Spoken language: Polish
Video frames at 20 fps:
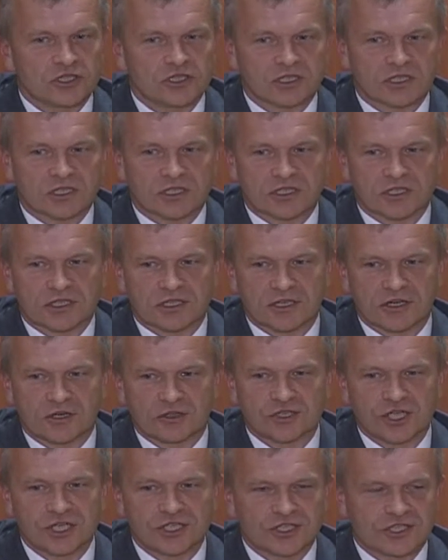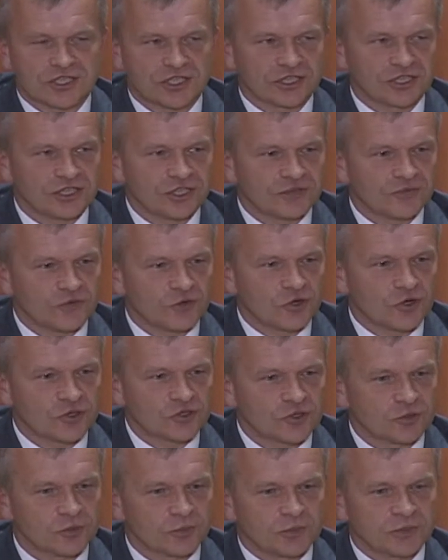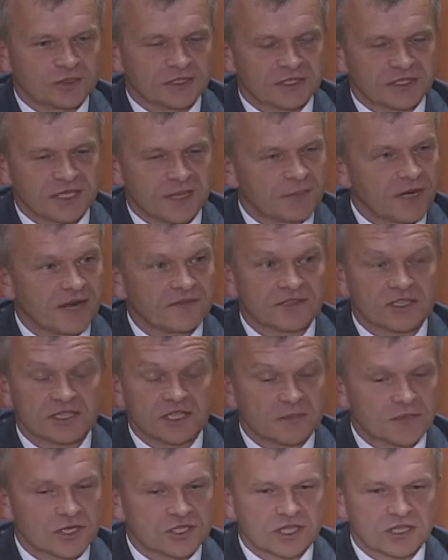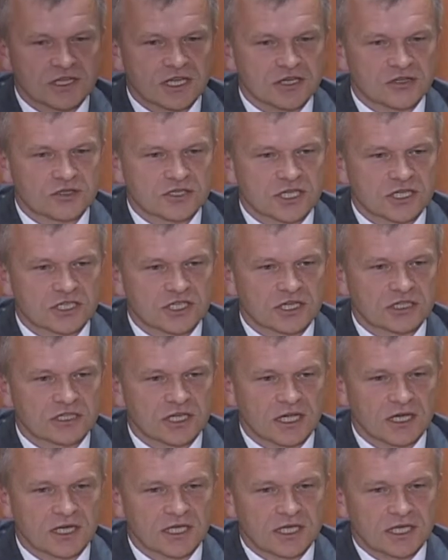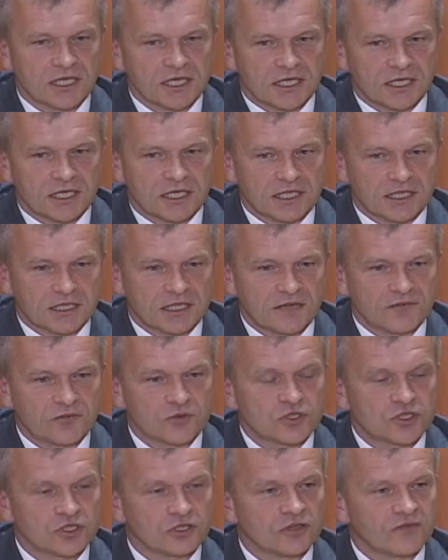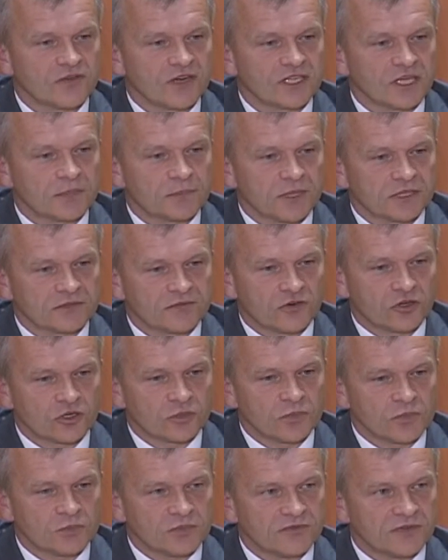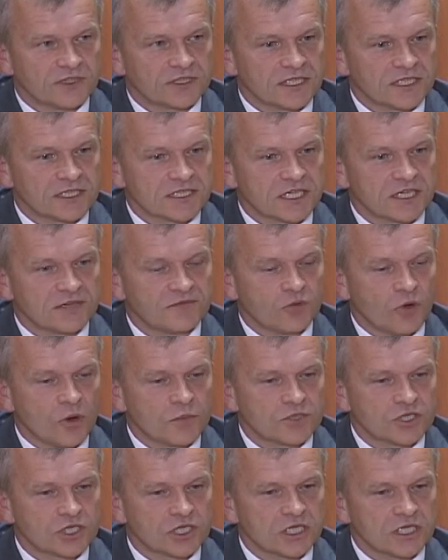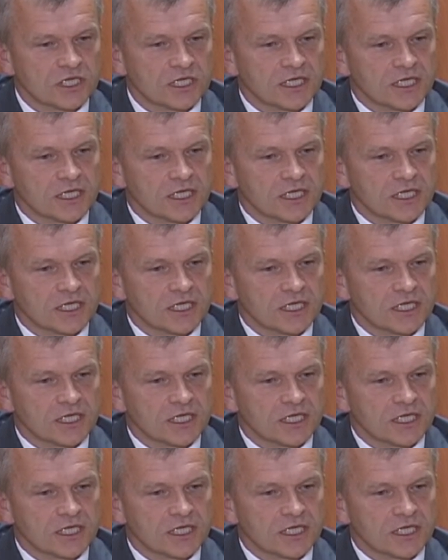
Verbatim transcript: E, odejście tych dwóch osób e, naprawdę nie ma żadnego znaczenia e, dla funkcjonowania Platformy Obywatelskiej w Łomży.